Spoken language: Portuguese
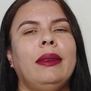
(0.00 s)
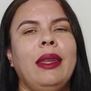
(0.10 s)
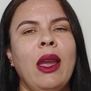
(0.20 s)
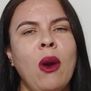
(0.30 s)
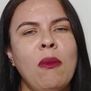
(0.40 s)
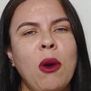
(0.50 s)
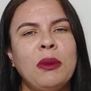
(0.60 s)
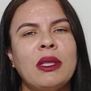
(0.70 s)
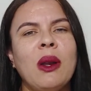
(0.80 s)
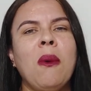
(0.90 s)
ter uma
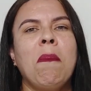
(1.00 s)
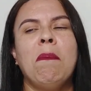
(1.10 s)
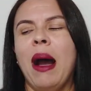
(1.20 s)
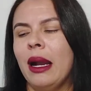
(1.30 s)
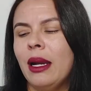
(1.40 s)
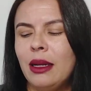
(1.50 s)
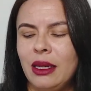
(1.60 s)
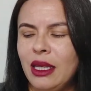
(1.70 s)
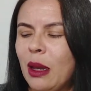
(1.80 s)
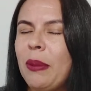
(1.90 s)
opção
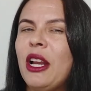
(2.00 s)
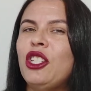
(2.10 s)
bacaninha pra